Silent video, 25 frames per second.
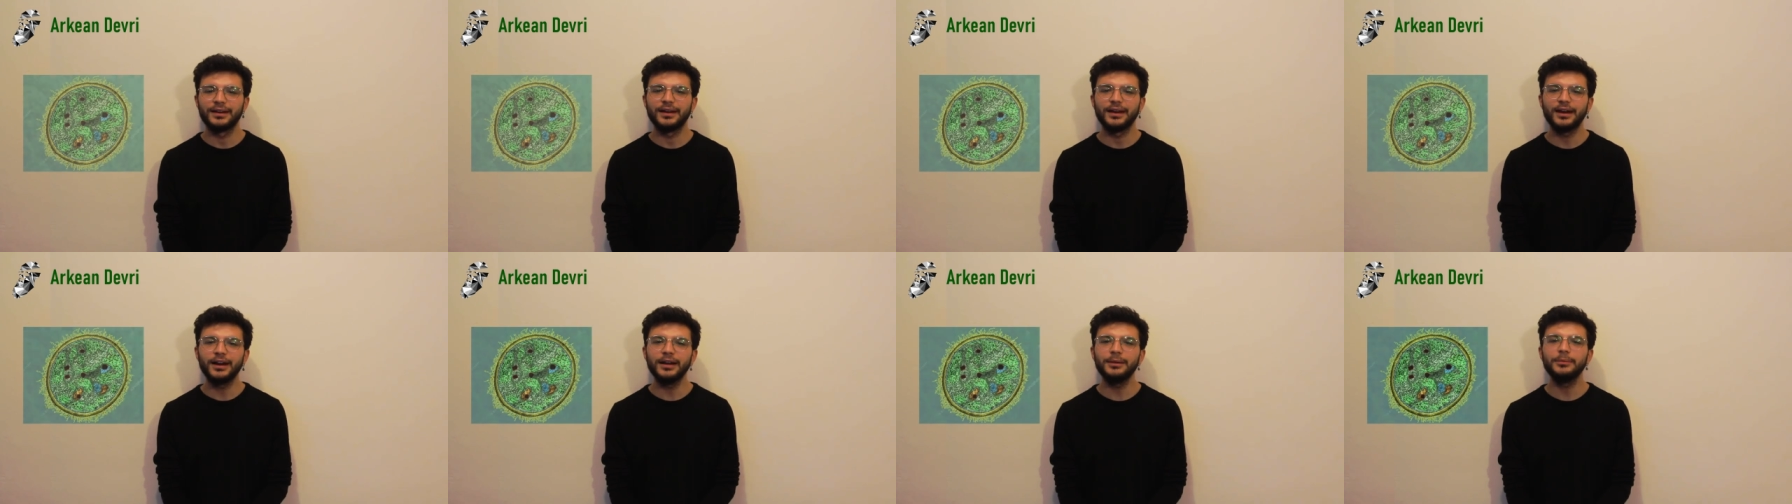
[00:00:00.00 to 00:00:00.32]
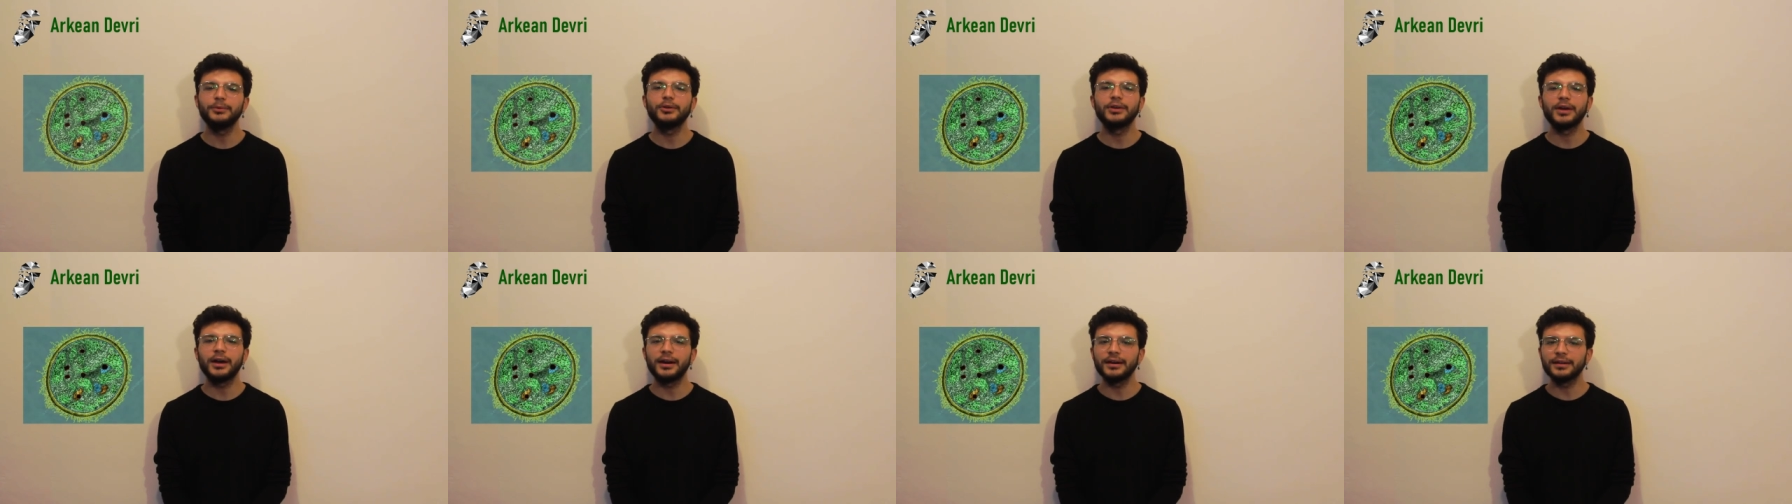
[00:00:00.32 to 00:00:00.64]

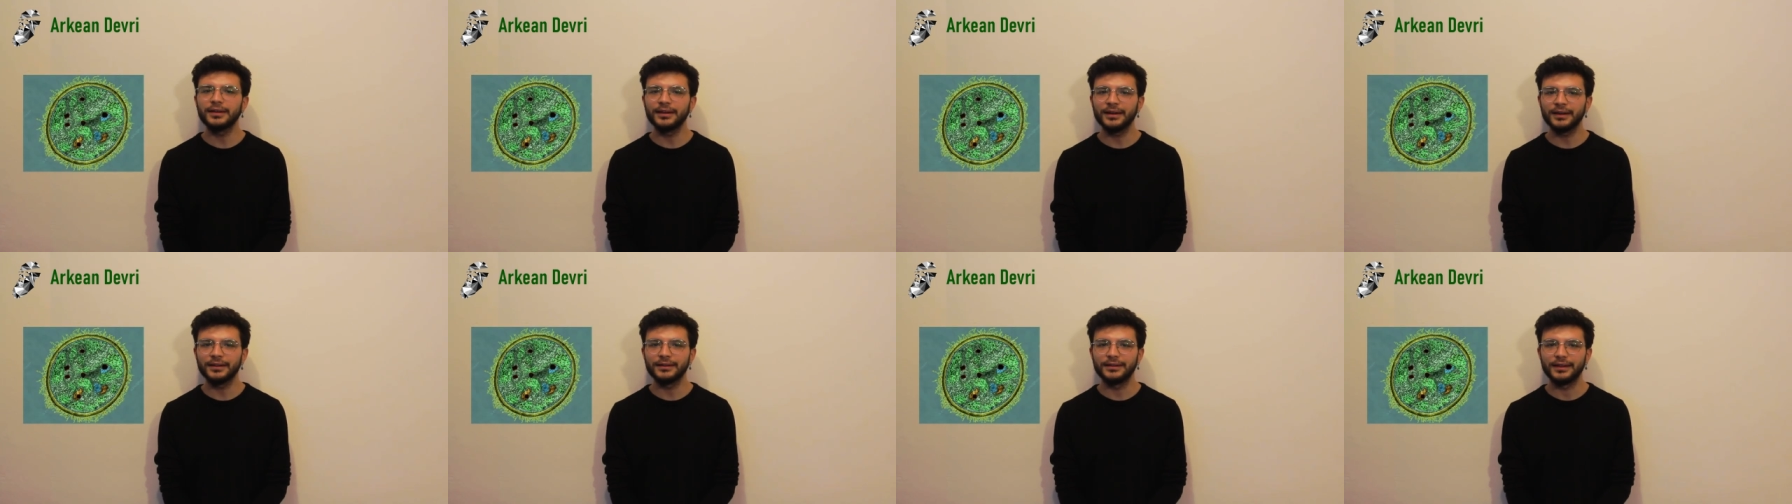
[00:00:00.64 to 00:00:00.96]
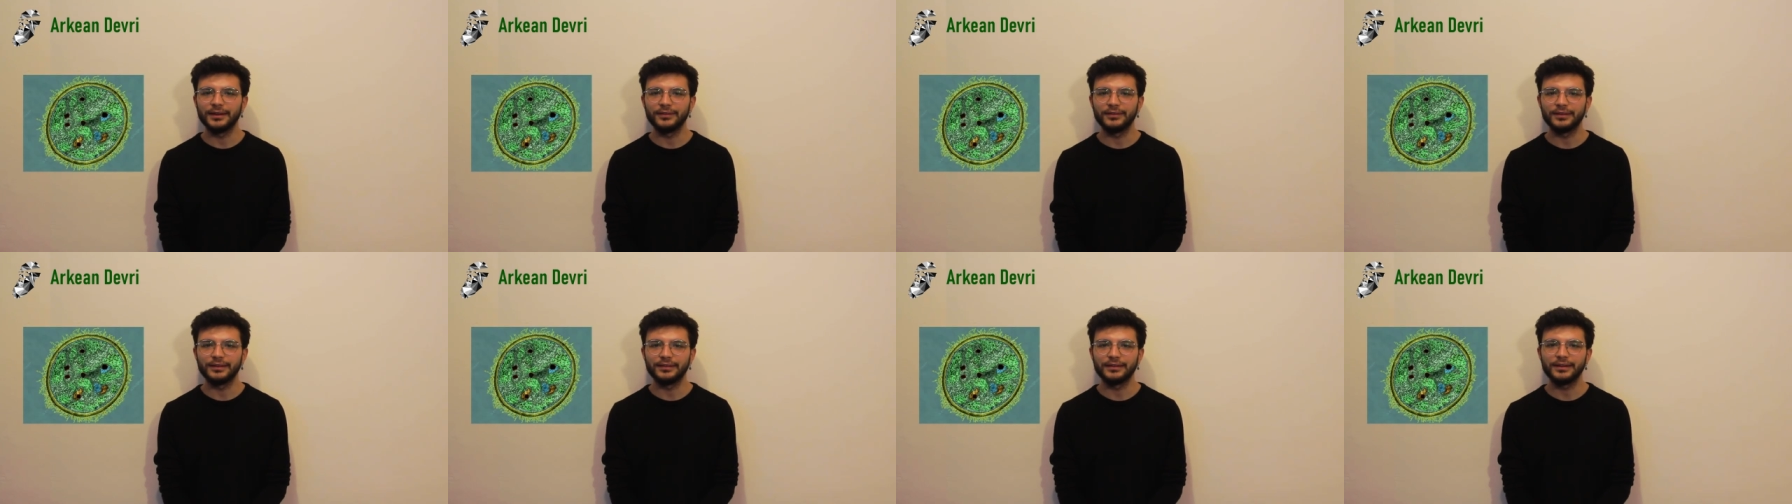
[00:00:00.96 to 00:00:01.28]
Halbuki Arkean
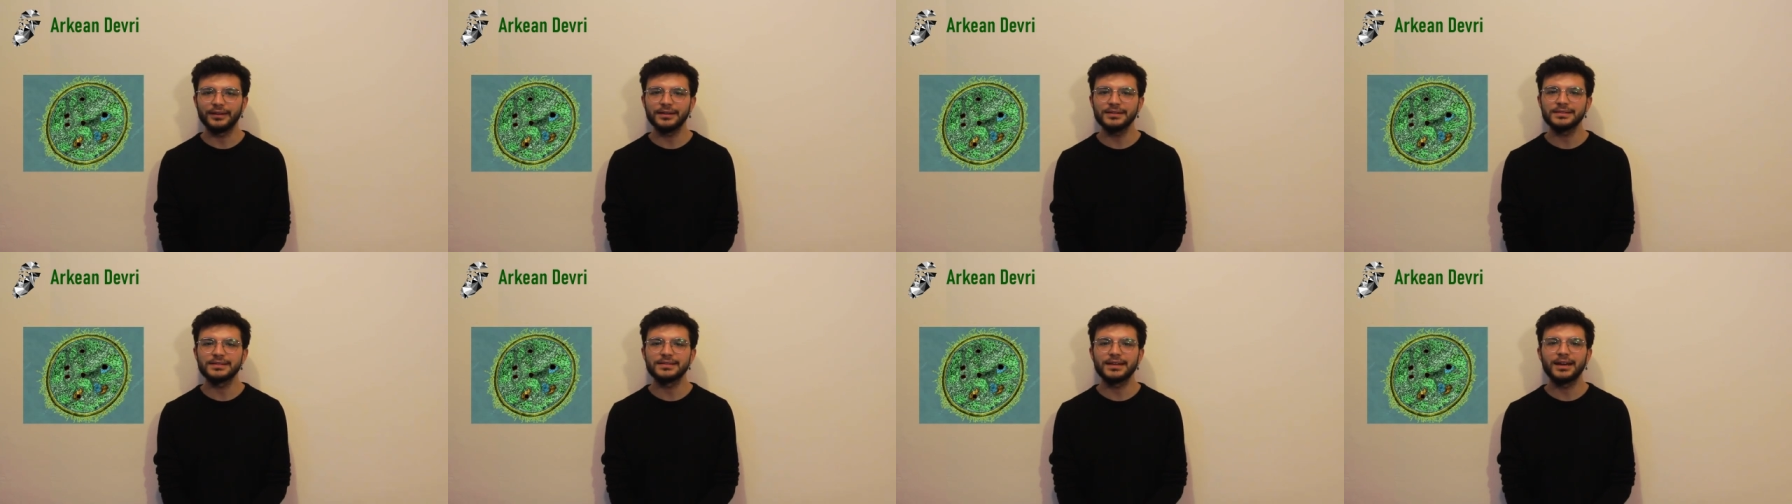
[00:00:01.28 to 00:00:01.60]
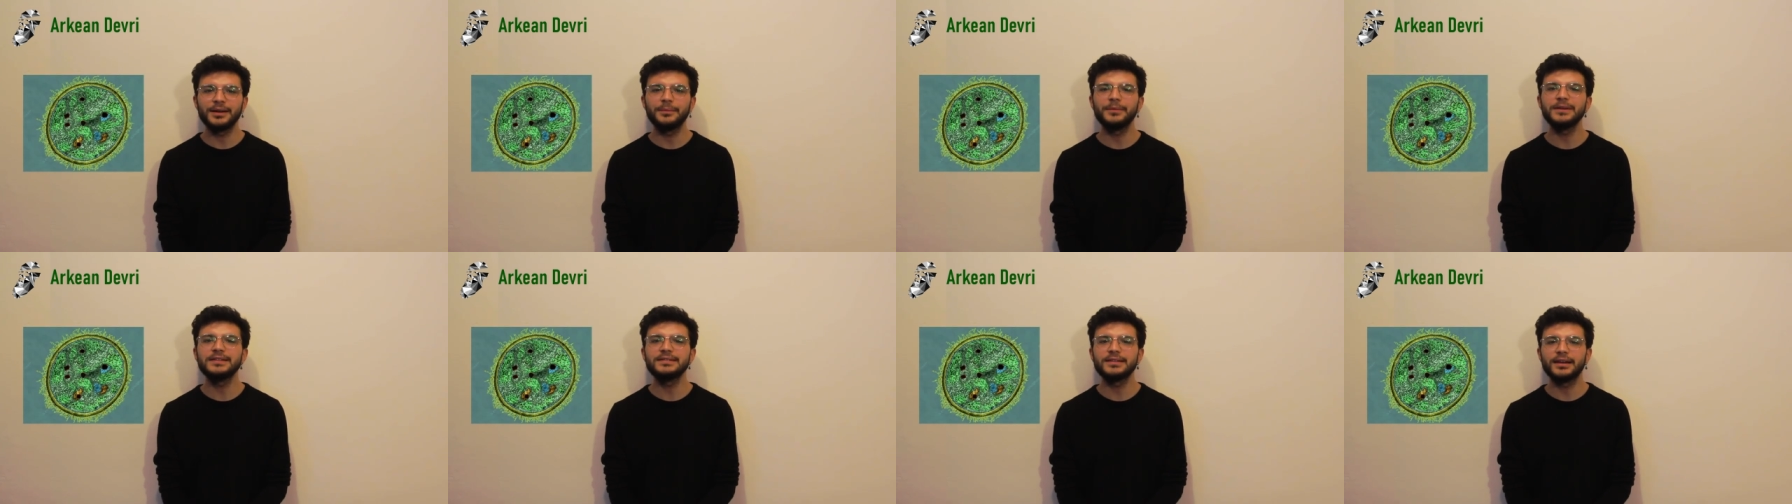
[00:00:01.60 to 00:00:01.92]
devrinde
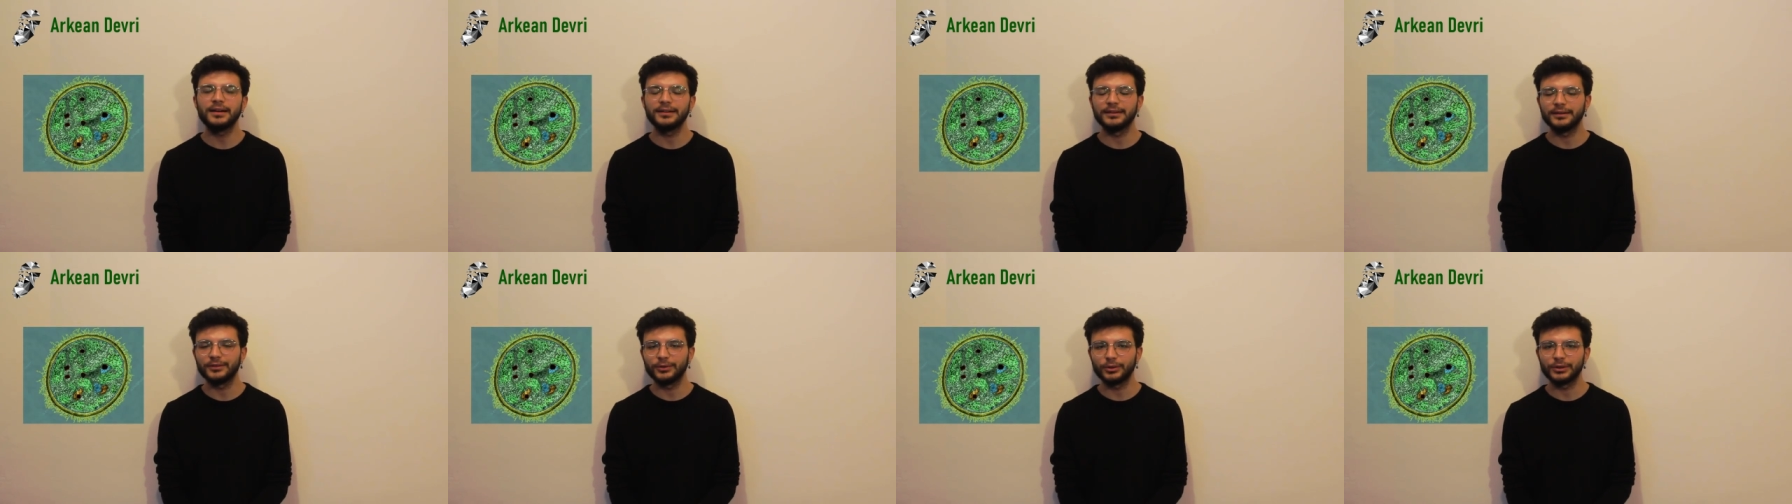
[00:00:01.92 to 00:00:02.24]
serbest halde